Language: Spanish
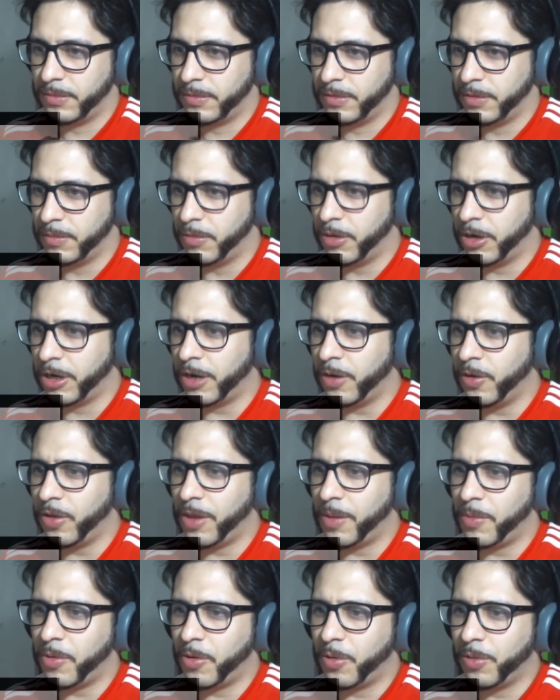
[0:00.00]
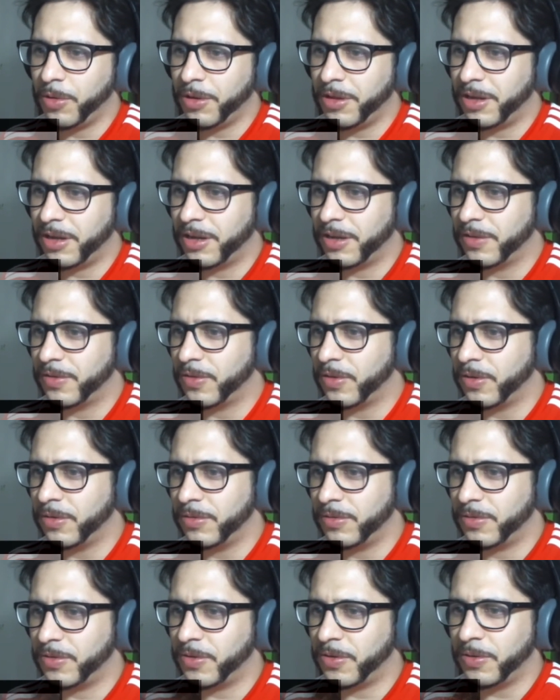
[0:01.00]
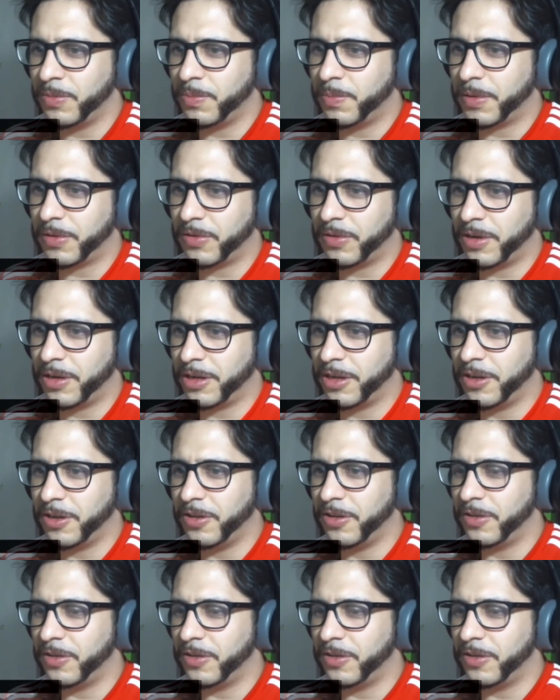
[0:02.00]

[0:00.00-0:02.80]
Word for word: Bueno, acá nos damos cuenta que son, son personas que no,